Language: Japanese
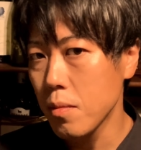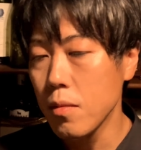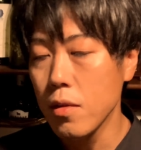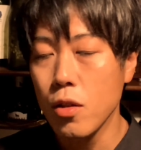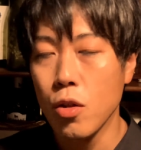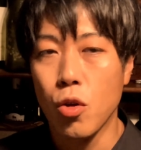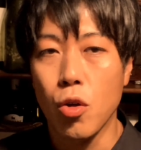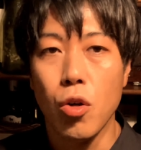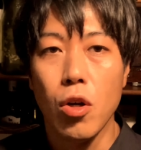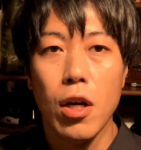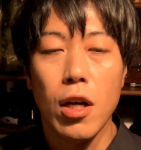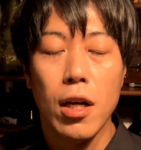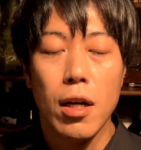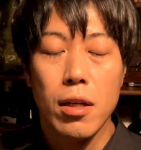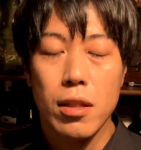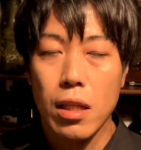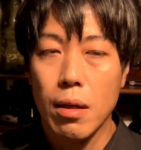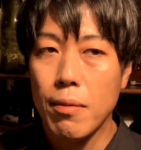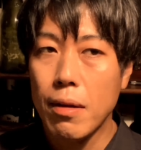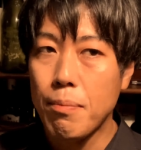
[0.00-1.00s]
こ
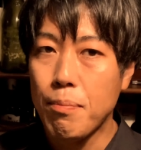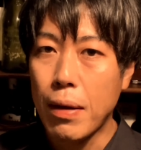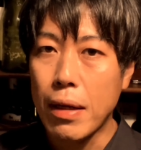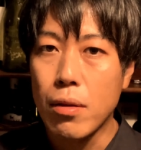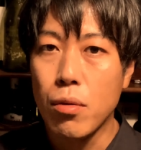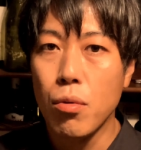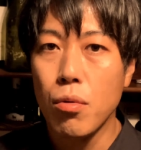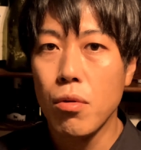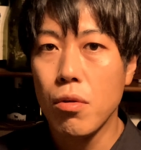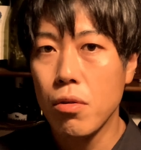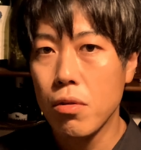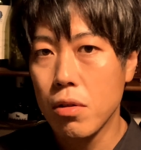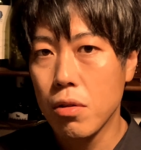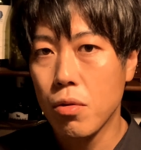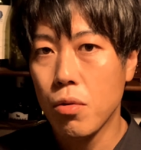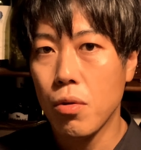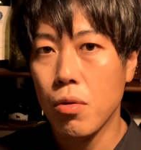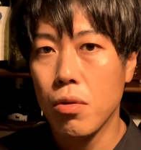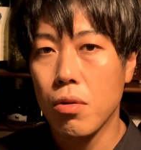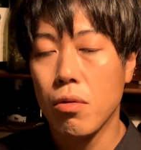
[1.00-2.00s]
う、たまにペトロール
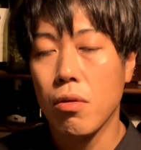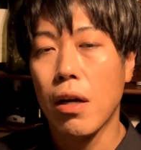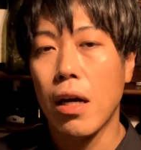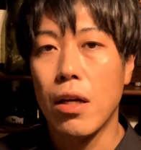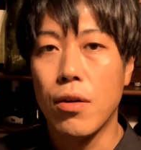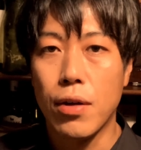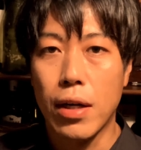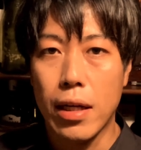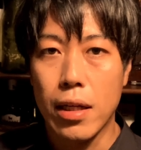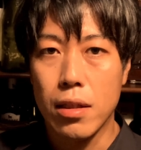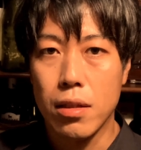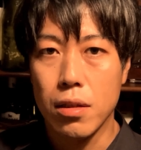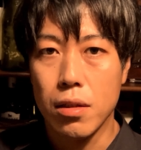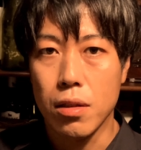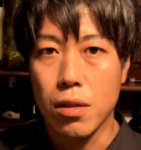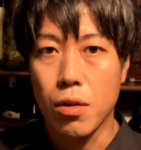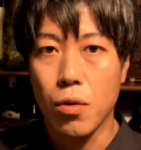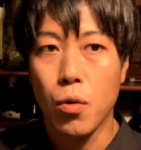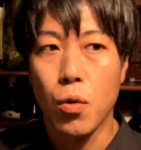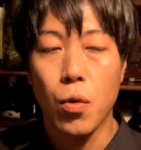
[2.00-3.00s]
香とか言われ
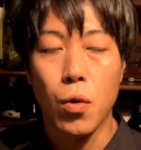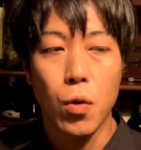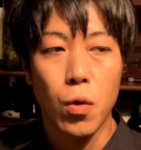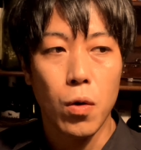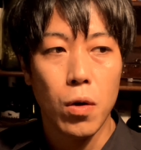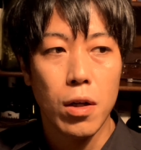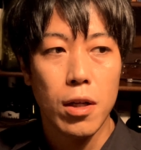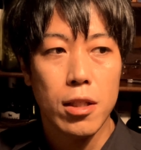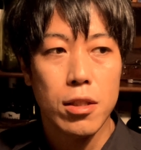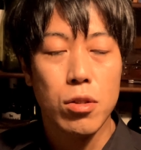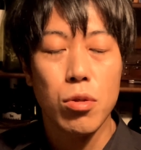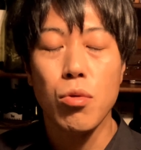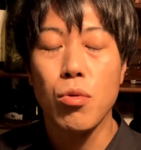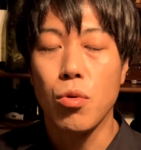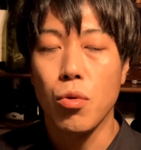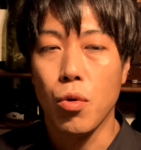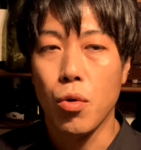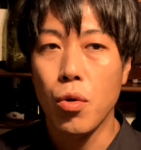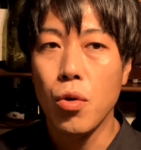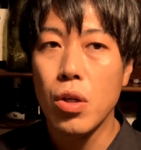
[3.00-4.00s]
る、こう、ちょっ
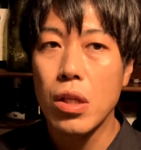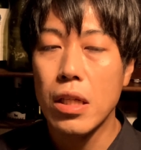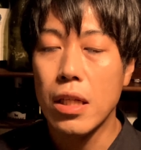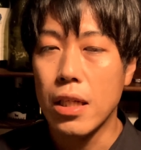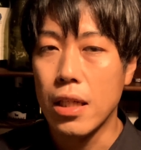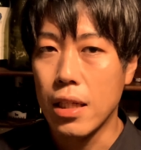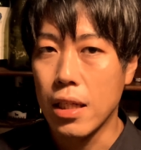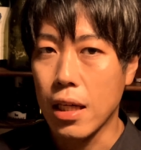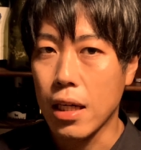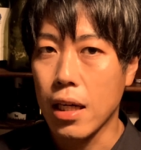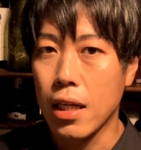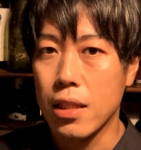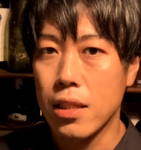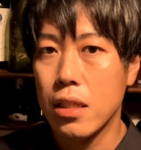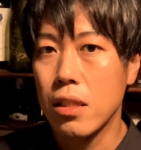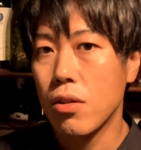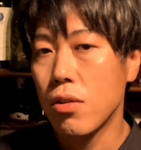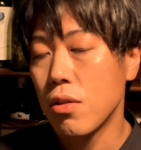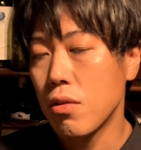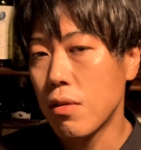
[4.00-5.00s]
とオイリーな感じ
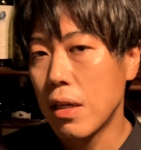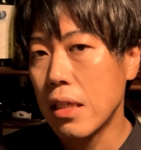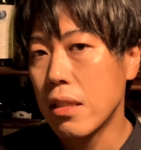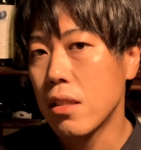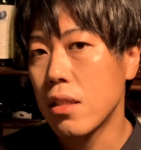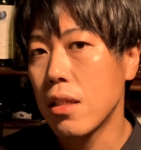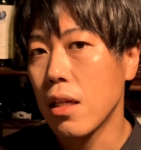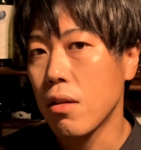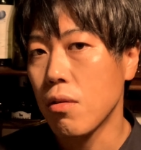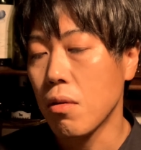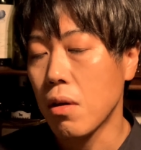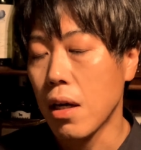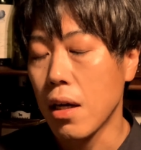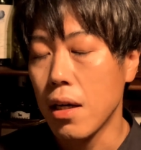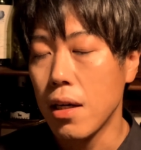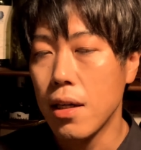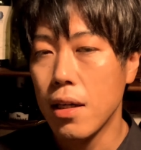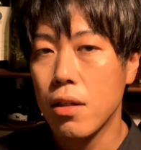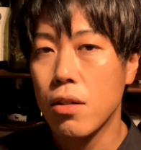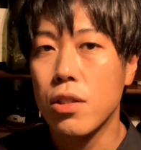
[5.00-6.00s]
のニュアンスだとか、
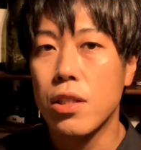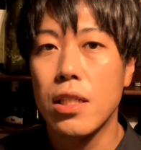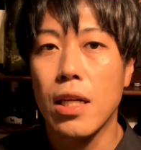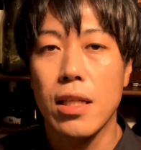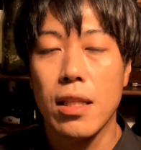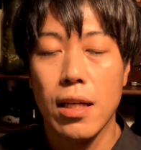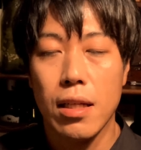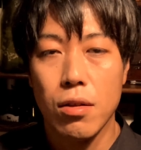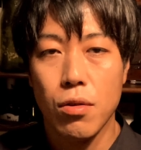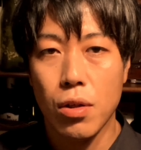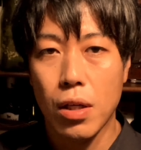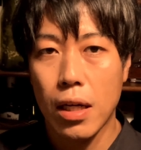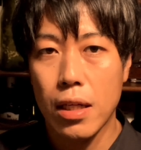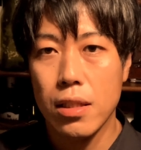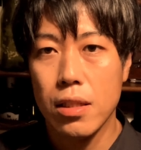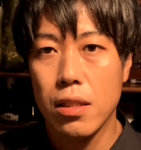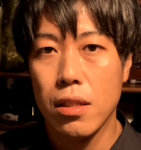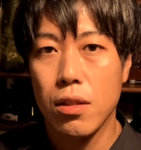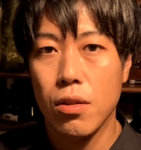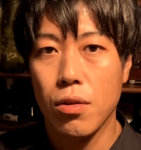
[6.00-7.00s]
口当たりを感
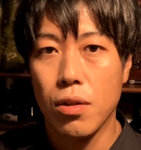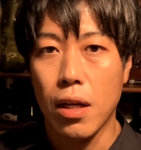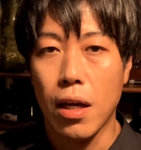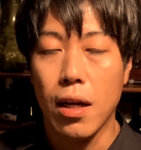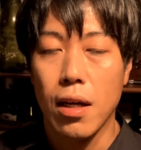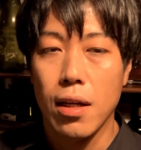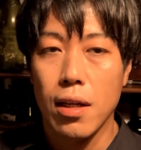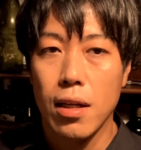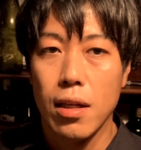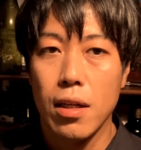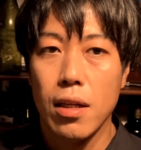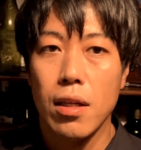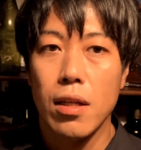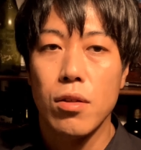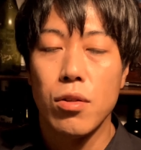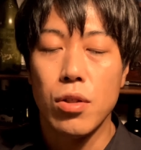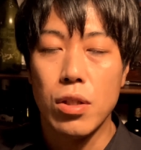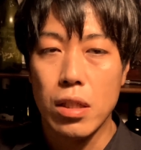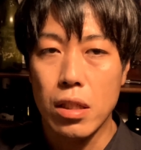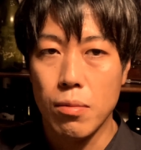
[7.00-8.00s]
じるような
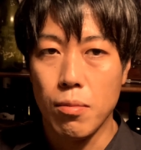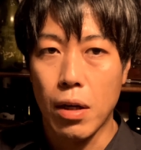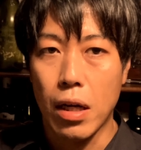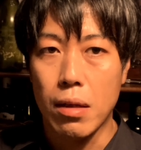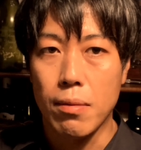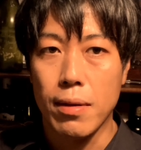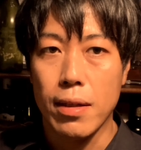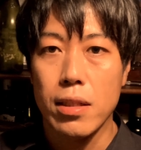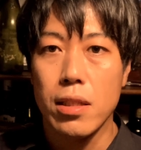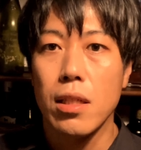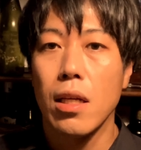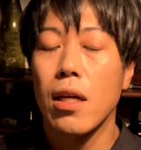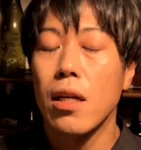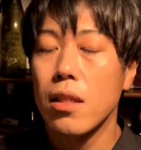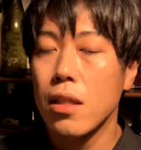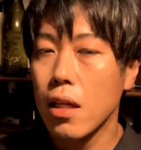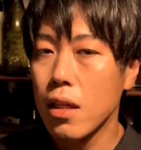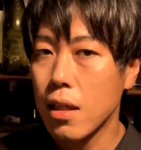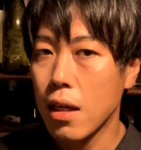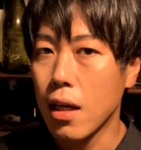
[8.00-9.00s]
雰囲気もあります
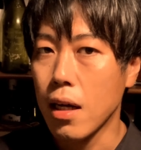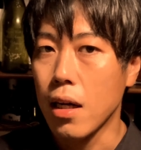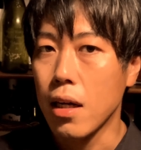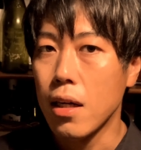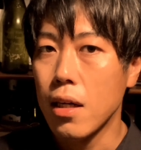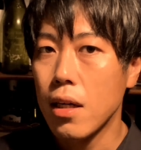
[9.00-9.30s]
ただ